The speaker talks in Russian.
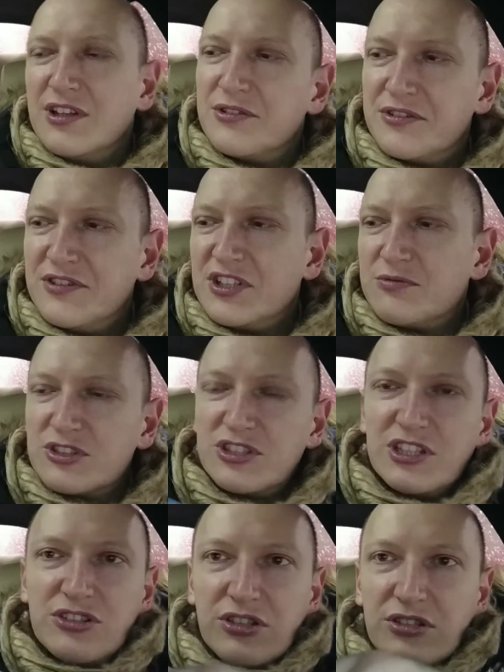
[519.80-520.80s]
Тут, видишь,
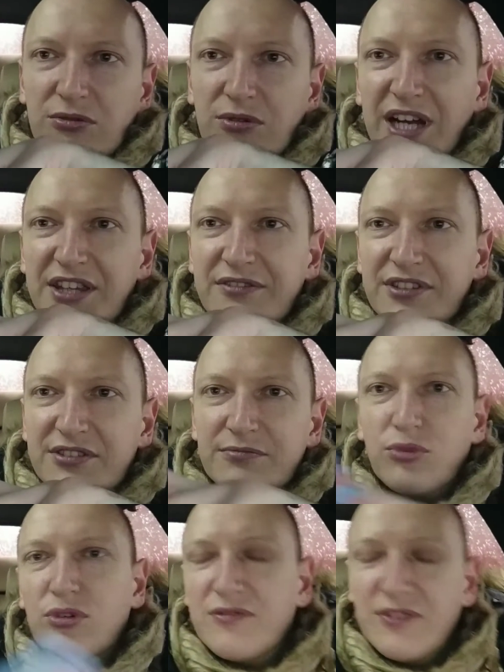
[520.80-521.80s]
можно еще угадывать
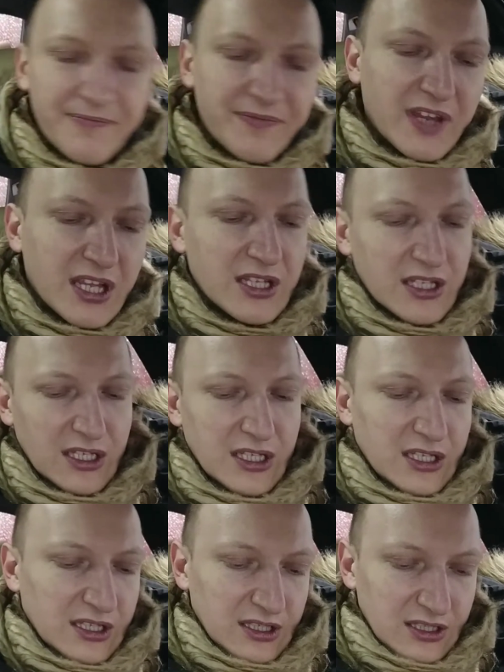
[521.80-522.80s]
буквы.
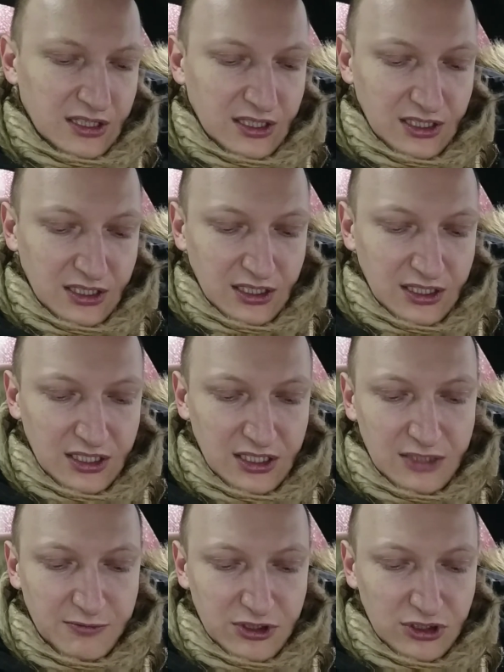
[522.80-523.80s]

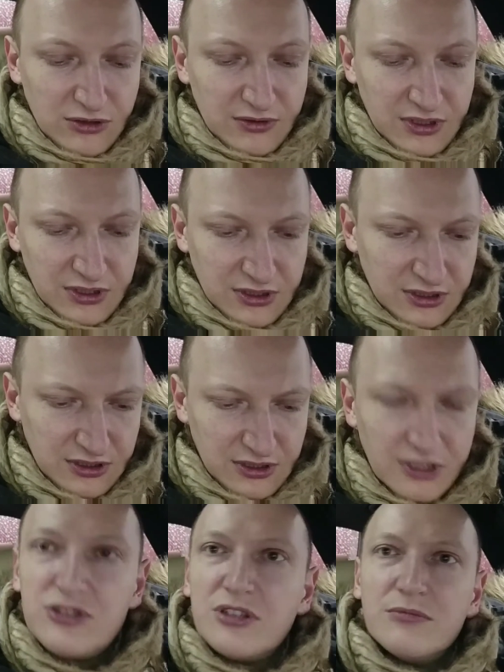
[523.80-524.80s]
Так, потом
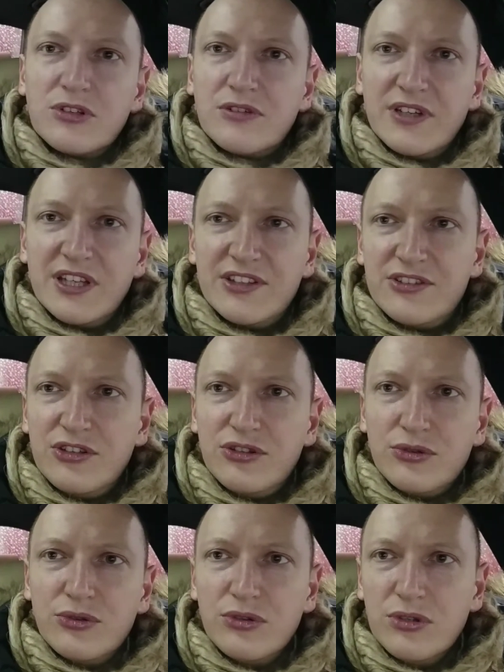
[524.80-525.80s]
еще буква есть
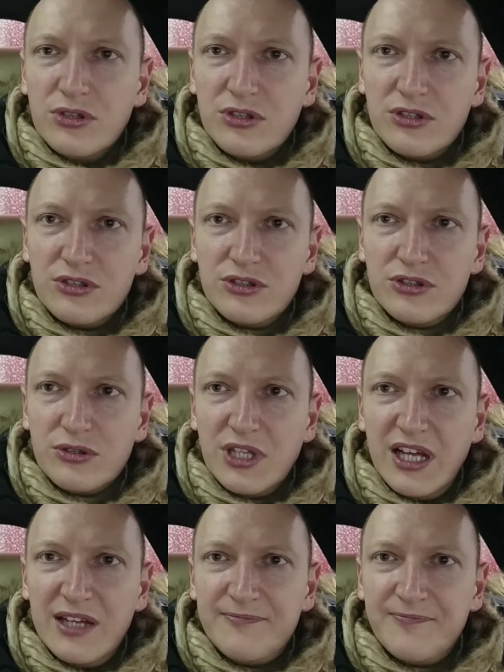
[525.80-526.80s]
Ю,
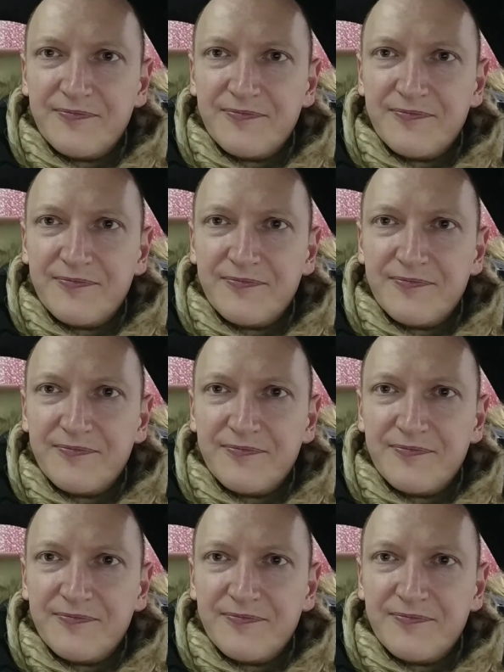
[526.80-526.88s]
Юла,